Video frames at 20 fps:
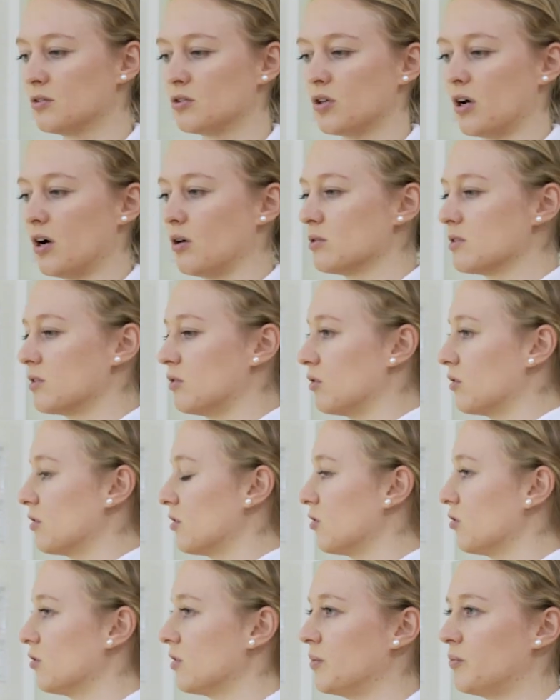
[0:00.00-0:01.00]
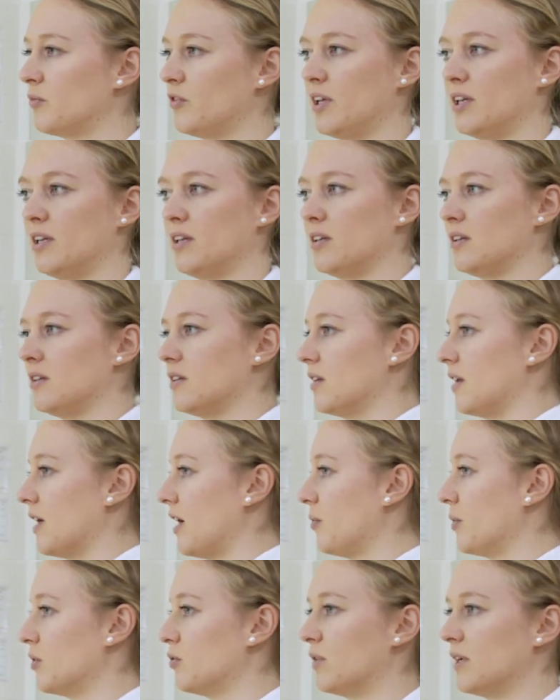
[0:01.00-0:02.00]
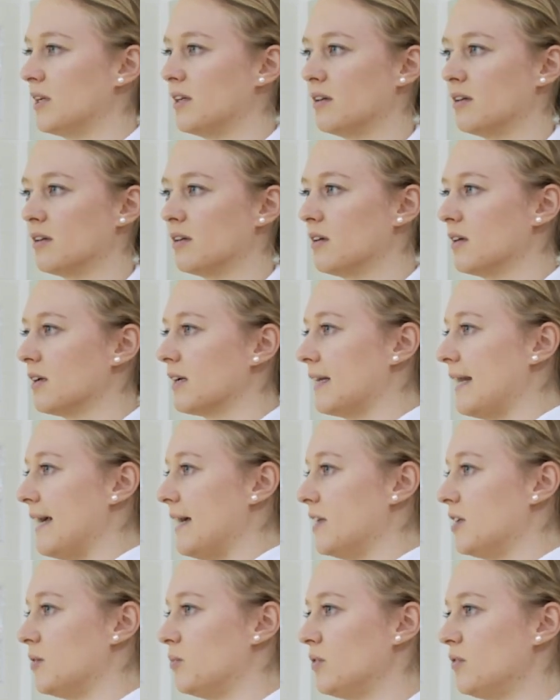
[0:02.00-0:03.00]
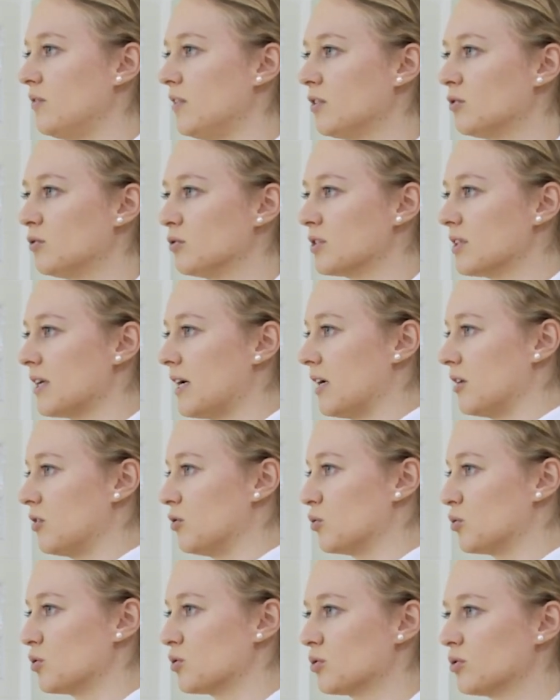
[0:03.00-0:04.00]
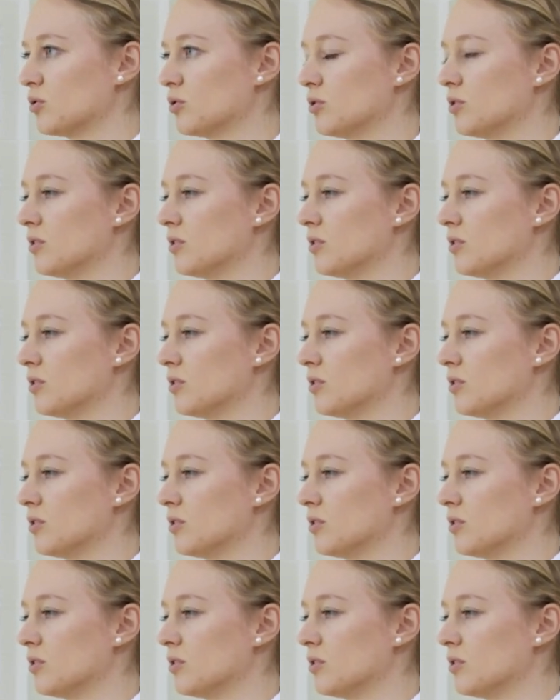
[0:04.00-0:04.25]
Zur Auslockerung empfehle ich Ihnen aber nur einen kleinen Bewegungsradius,